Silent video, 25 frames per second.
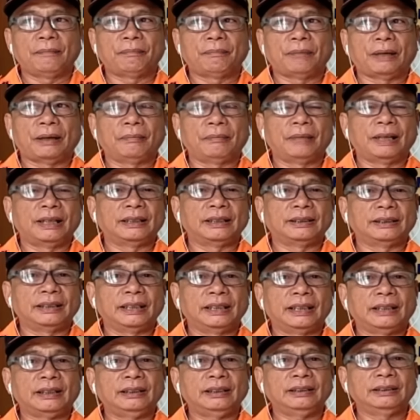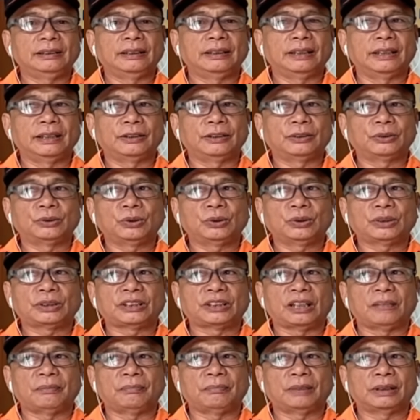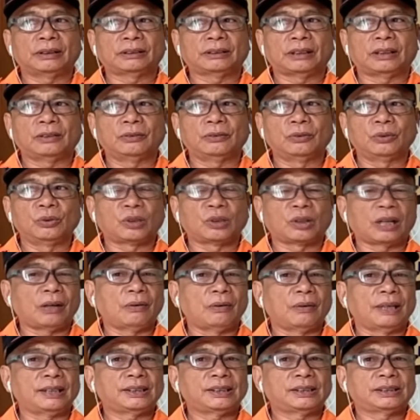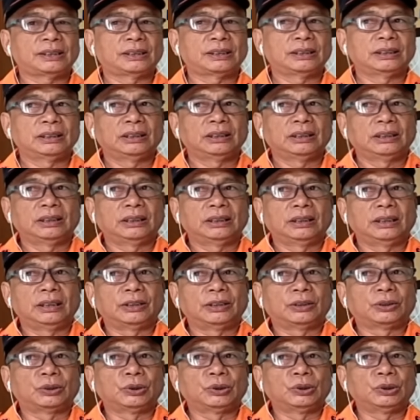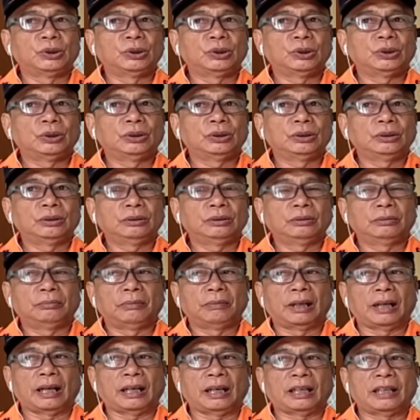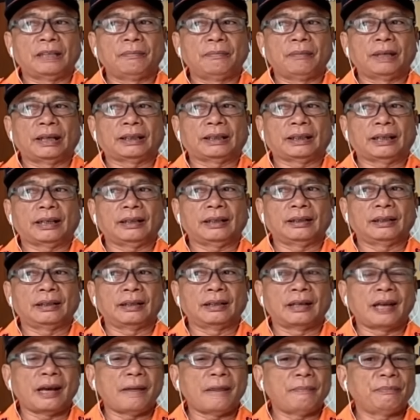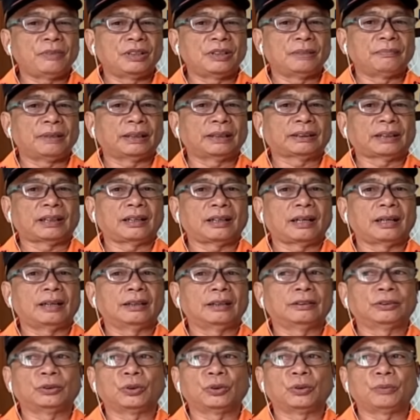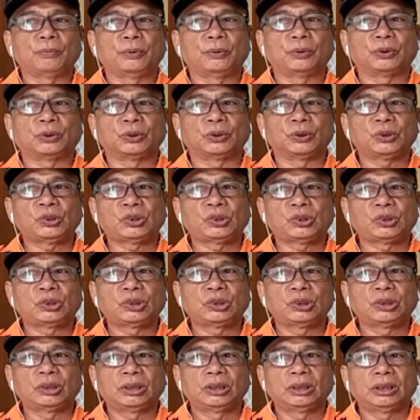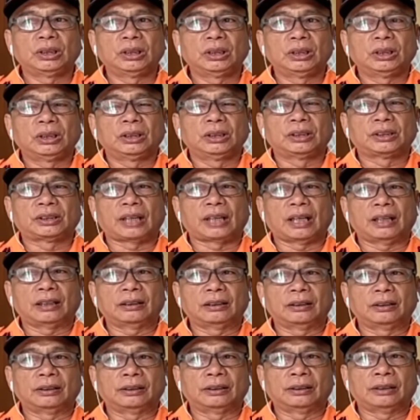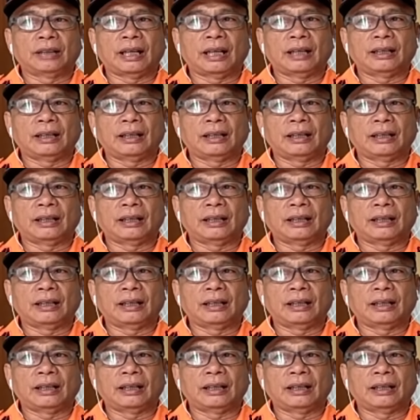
banjir yaitu Kecamatan Ulu Rawas itu mengakibatkan enam jembatan gantung putus dan yang